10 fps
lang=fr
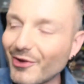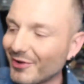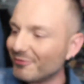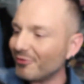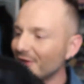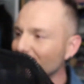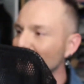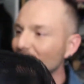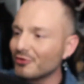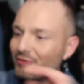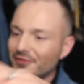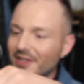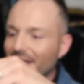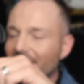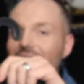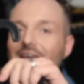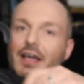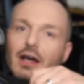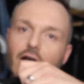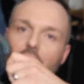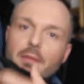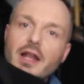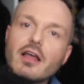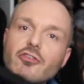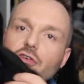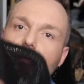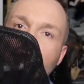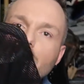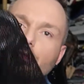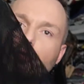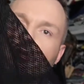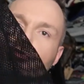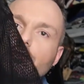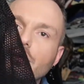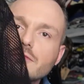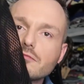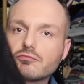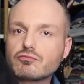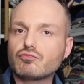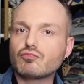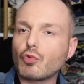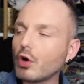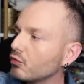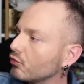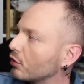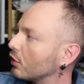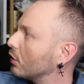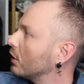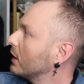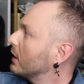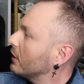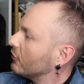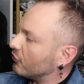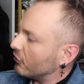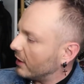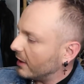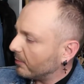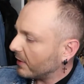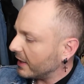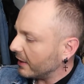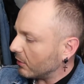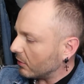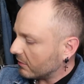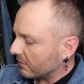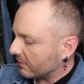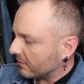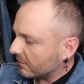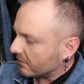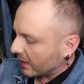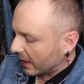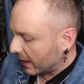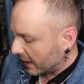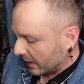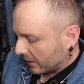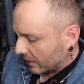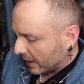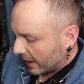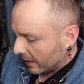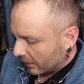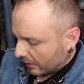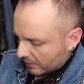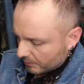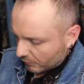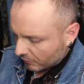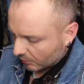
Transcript: encore une fois, toujours du filet. Euh, mais là, genre euh, polo, tu vois. Voilà, donc je l'ai pris en taille L, me